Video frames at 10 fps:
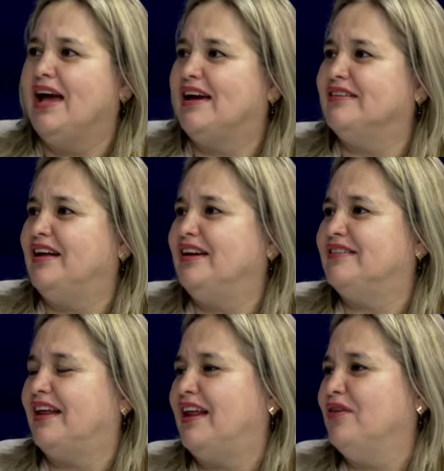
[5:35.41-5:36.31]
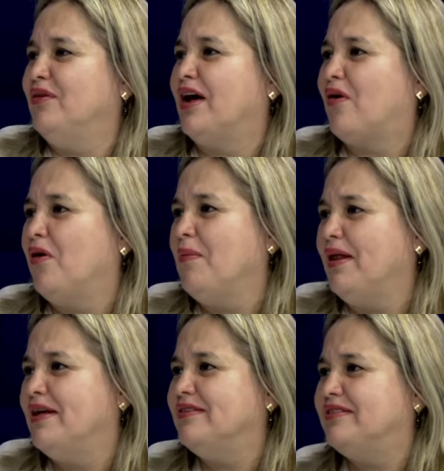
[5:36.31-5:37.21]
que se le está dando una coima
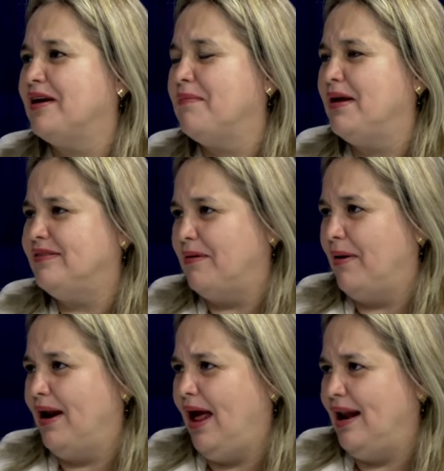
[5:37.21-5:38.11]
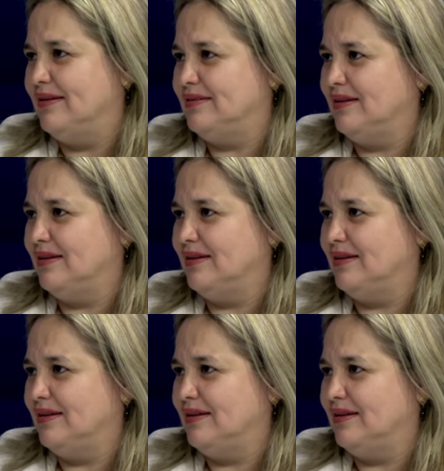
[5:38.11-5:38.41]
de 100 mil semanales.